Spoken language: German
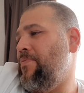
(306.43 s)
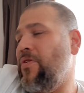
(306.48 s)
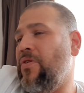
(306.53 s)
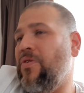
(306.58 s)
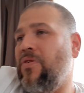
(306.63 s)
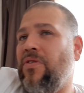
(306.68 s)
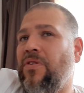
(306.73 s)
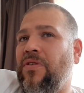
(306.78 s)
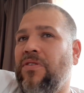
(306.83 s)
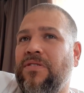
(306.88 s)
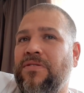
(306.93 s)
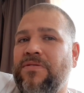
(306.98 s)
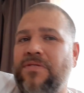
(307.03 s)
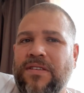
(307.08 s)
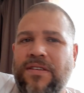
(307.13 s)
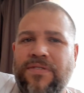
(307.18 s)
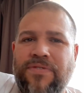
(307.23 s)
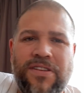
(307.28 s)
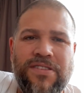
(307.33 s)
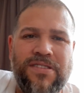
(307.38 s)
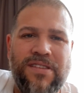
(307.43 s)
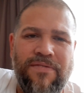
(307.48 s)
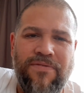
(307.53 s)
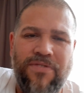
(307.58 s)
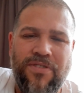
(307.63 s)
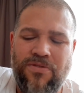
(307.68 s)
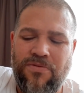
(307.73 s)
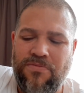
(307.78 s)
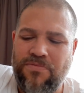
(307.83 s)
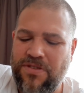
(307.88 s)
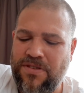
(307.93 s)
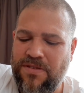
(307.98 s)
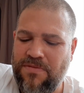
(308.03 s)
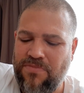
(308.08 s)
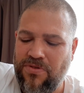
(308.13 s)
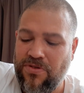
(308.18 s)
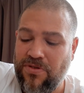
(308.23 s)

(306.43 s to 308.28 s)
Und ich fand es einfach nur ein bisschen